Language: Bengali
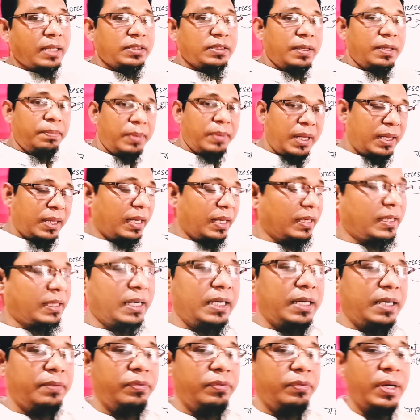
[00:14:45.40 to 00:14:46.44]
আছে প্রেজেন্ট
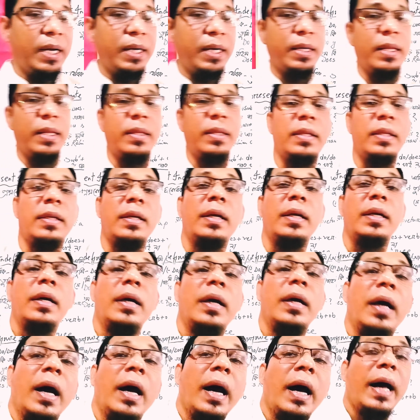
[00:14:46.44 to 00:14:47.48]
ইনডিফিনাইট আছে
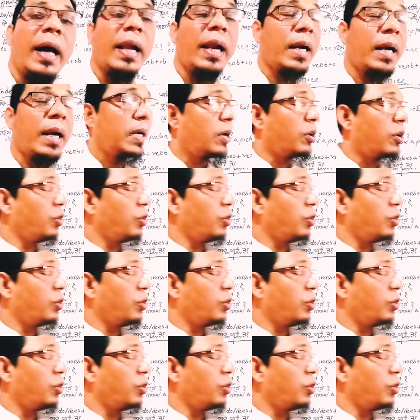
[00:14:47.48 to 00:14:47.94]
আর একটা